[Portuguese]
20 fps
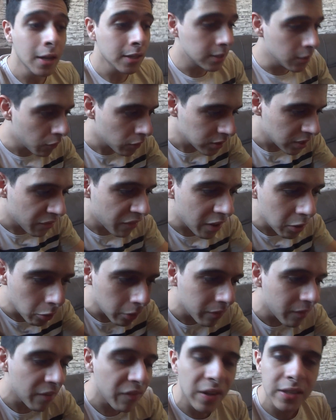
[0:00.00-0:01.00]
Se você falou
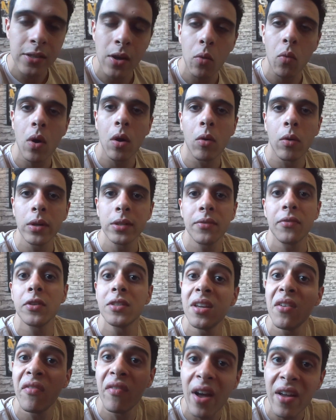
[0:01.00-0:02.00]
que vai fazer alguma coisa,
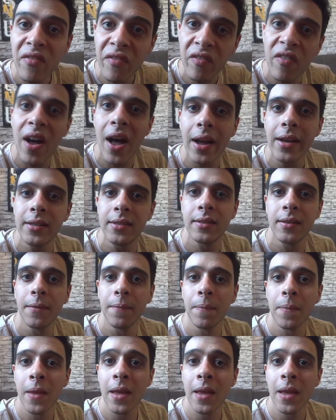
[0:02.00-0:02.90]
você vai e faz.